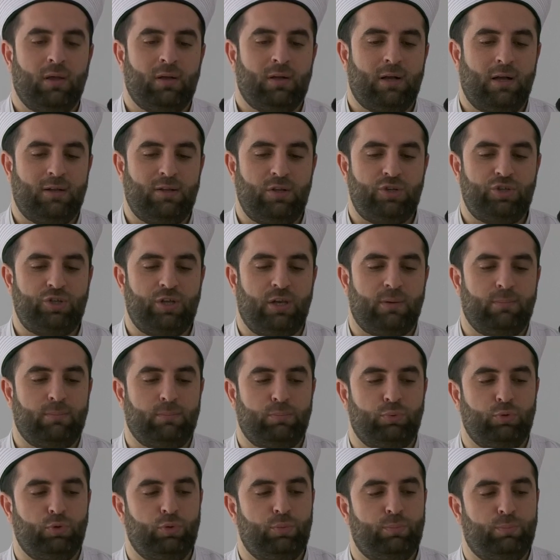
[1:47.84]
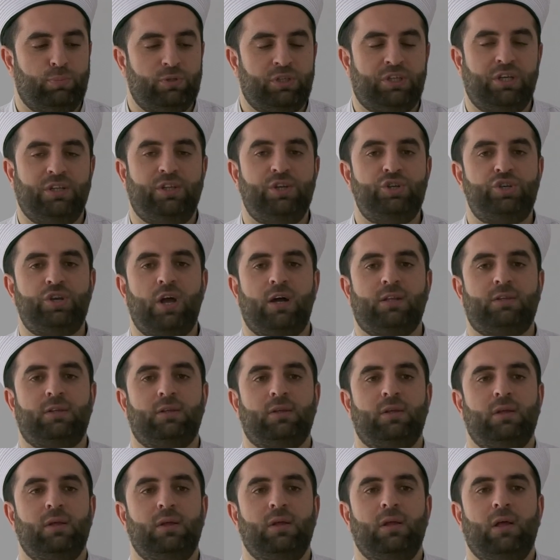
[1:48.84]
Kardeşlerim bu gidişat
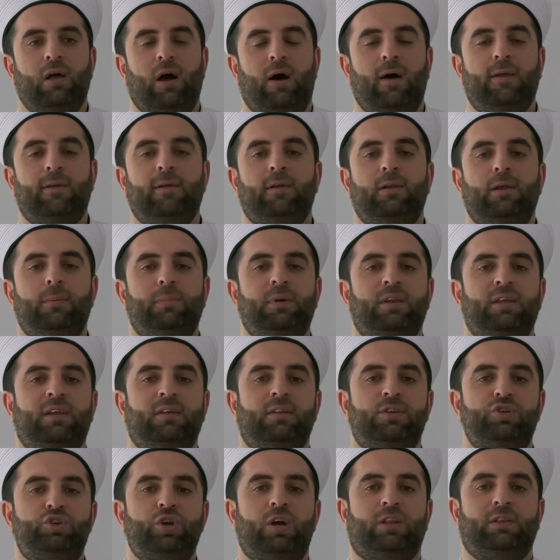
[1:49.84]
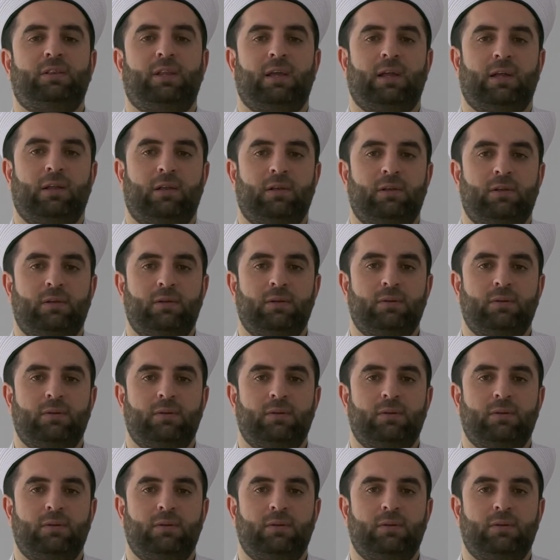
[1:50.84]
hayırlı bir gidişat değil.